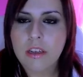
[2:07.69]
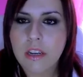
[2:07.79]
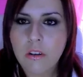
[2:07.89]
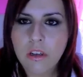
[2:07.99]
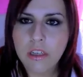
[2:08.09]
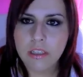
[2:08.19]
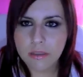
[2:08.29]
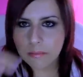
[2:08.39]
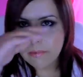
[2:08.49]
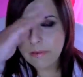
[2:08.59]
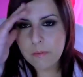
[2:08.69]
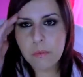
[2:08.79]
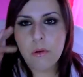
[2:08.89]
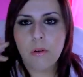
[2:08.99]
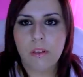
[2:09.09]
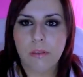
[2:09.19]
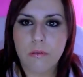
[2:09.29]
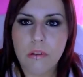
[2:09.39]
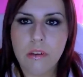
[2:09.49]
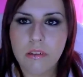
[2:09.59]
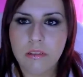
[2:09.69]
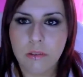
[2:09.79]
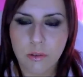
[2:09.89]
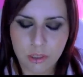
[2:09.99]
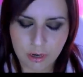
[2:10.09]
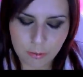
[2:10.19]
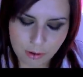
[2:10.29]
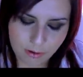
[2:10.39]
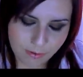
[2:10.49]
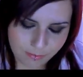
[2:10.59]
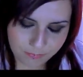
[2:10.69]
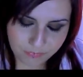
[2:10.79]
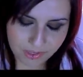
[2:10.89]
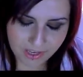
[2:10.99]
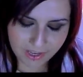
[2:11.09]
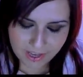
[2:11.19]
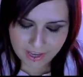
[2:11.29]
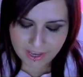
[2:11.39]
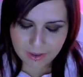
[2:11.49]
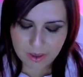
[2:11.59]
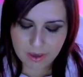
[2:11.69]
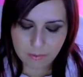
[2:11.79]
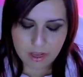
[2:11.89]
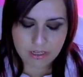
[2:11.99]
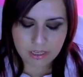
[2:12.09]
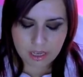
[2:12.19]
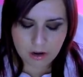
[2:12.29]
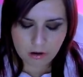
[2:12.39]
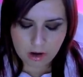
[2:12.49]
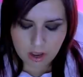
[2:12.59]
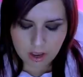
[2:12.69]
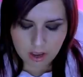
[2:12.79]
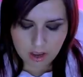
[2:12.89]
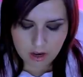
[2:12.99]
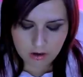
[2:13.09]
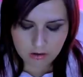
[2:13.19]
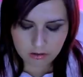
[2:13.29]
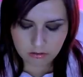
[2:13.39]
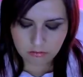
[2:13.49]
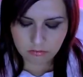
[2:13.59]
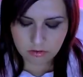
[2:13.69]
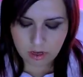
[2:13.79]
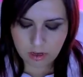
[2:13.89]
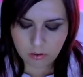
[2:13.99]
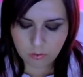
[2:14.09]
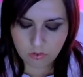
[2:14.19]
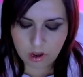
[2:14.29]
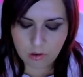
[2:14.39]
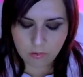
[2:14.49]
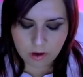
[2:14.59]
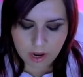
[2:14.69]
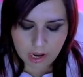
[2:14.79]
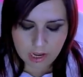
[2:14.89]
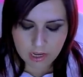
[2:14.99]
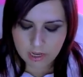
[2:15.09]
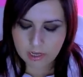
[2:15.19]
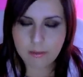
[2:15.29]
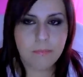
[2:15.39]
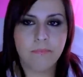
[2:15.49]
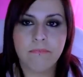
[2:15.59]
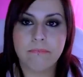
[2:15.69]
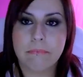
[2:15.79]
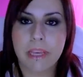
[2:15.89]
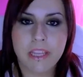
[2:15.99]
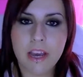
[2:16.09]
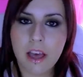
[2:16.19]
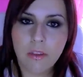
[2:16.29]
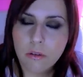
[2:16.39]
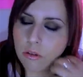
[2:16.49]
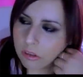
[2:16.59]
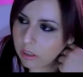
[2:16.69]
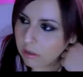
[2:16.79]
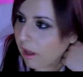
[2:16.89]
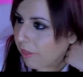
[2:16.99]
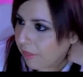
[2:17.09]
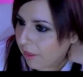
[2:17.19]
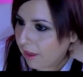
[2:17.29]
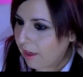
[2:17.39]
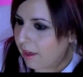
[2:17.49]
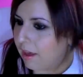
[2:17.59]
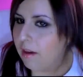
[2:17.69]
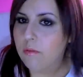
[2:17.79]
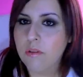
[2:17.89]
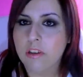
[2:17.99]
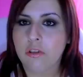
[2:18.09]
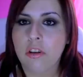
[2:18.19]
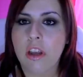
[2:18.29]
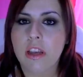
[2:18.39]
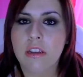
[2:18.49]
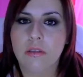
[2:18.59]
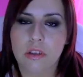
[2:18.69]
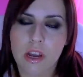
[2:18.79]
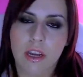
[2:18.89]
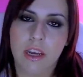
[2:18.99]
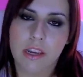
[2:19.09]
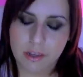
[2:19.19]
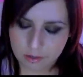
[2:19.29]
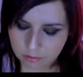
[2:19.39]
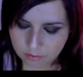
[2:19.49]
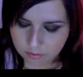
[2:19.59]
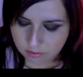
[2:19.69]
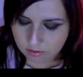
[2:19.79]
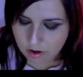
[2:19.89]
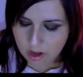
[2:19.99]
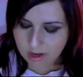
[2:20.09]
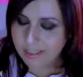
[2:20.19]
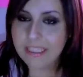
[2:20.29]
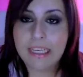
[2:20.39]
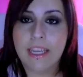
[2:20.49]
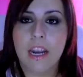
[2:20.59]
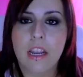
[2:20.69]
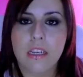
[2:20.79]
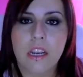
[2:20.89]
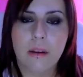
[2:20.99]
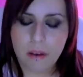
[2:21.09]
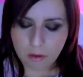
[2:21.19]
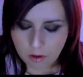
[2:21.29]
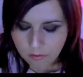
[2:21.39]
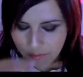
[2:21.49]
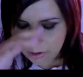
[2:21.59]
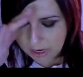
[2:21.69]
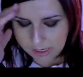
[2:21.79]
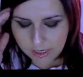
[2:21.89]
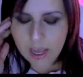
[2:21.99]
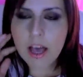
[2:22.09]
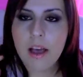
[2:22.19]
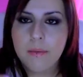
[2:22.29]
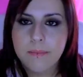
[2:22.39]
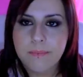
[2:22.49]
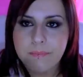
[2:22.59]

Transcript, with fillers: creo que se me ve un poco azul, no sé luego. Eh, voy a enseñaros las eh, una a una. Mm, me han llegado hoy, hace unas horas, o sea que no, ni siquiera las he lavado aún porque quería